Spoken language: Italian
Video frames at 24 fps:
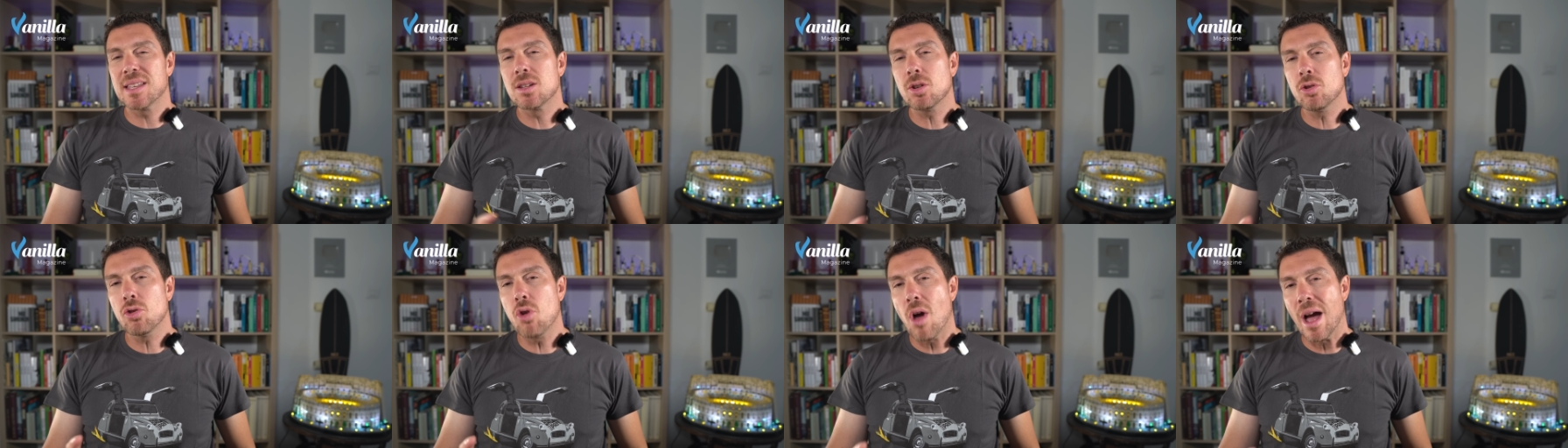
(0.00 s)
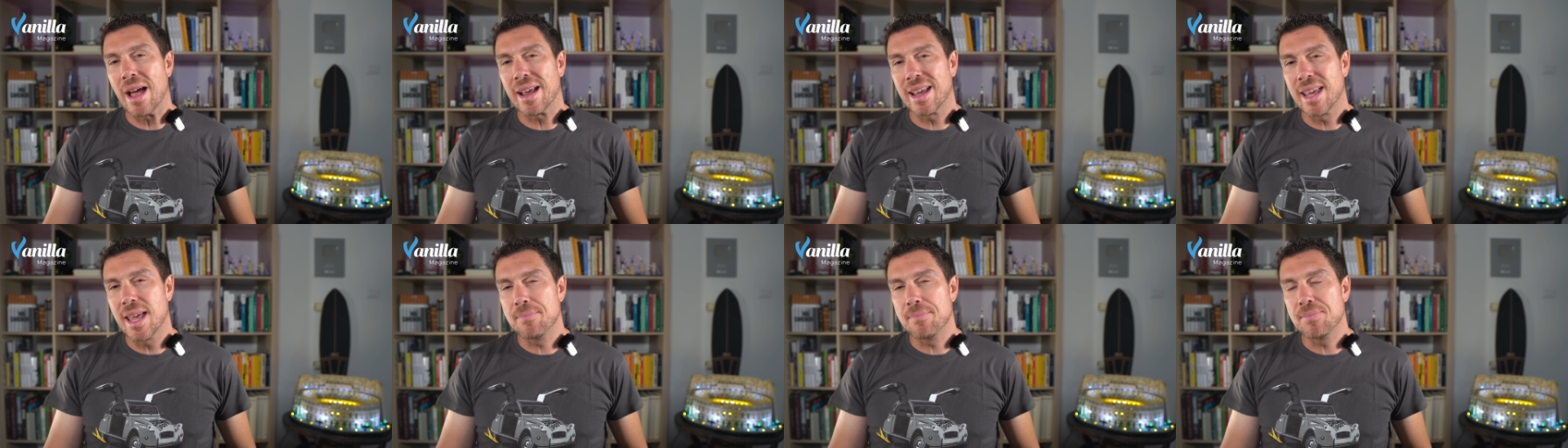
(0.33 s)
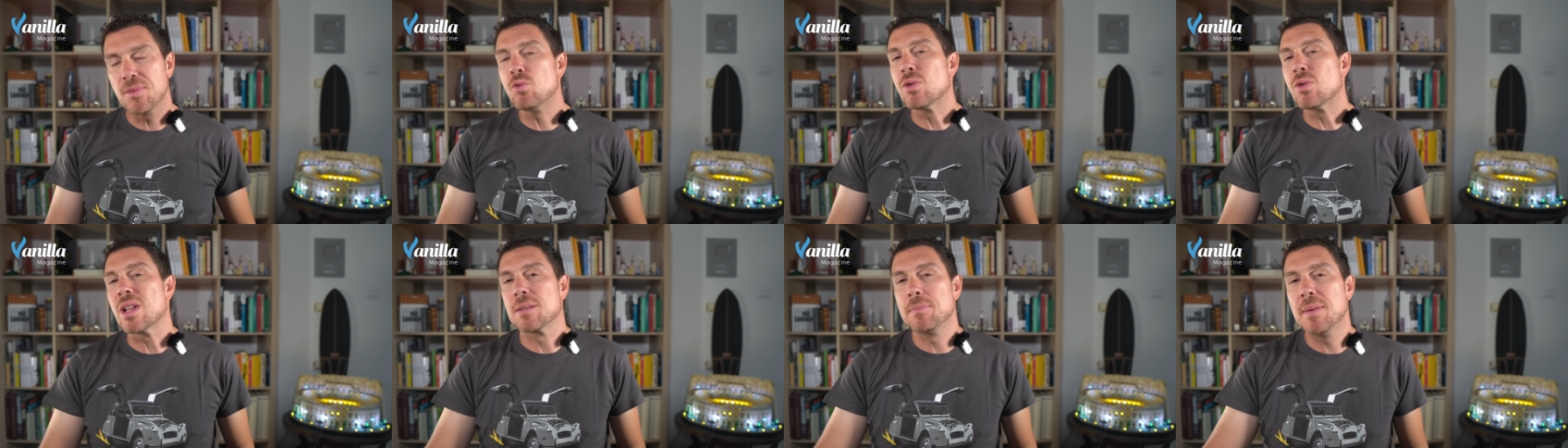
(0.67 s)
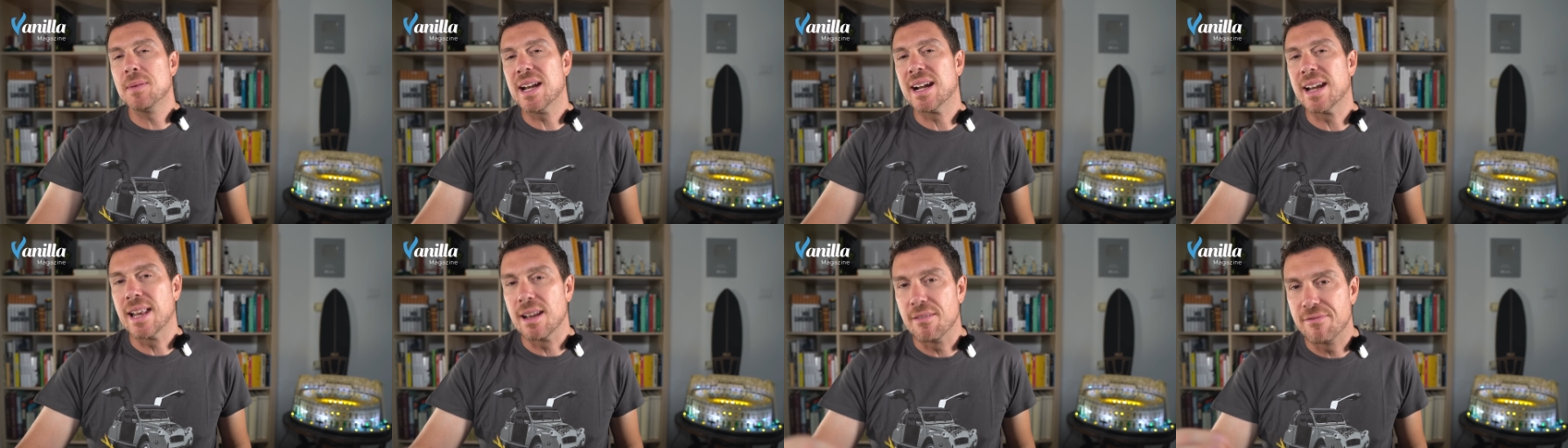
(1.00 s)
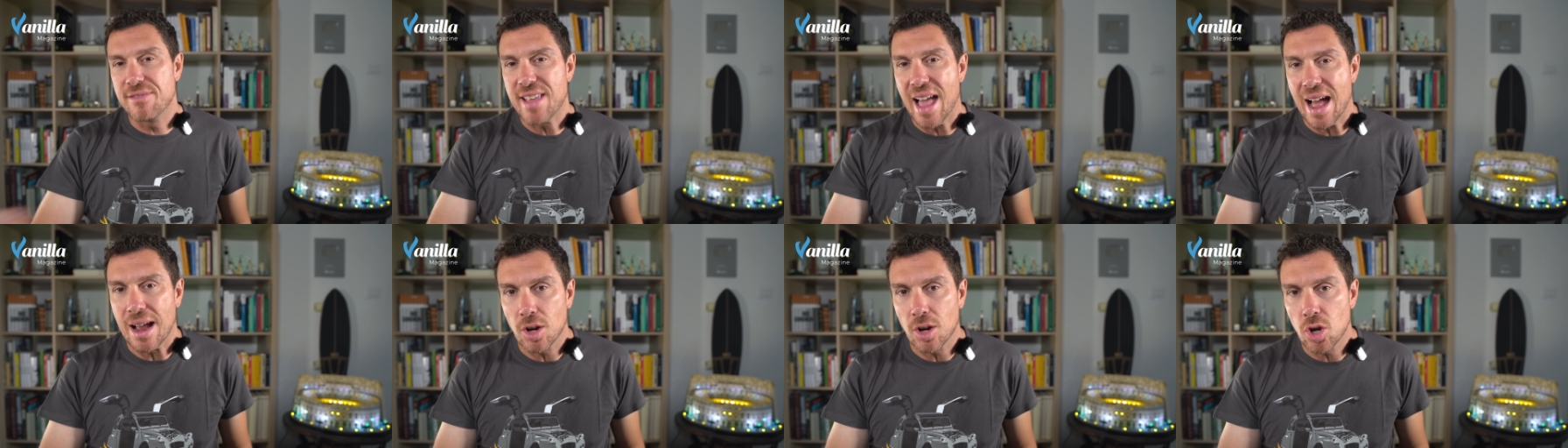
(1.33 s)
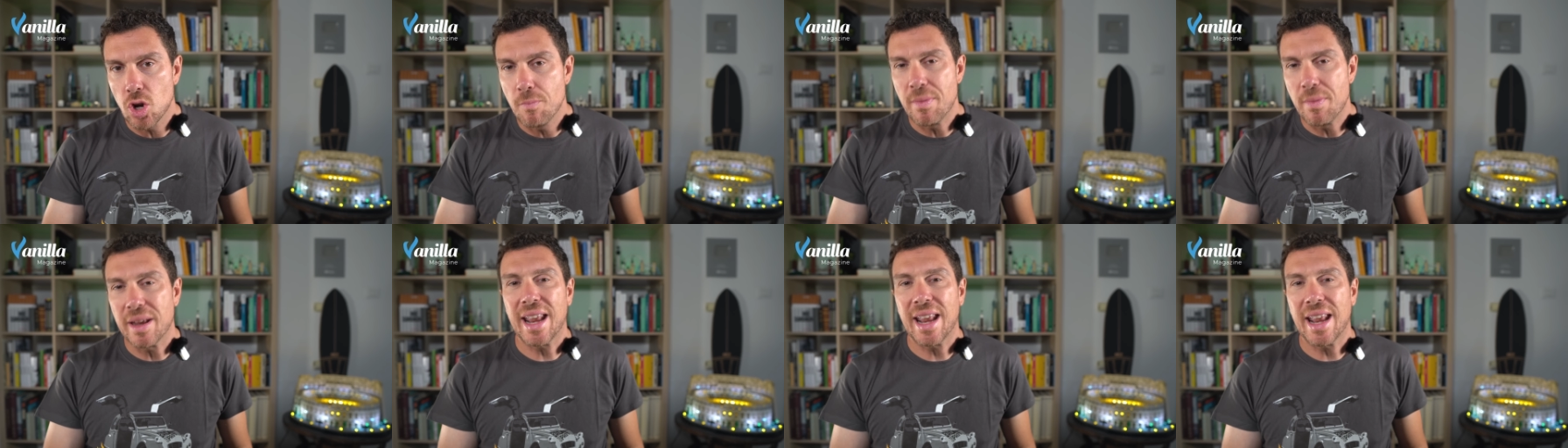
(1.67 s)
sono anche una spina nel fianco,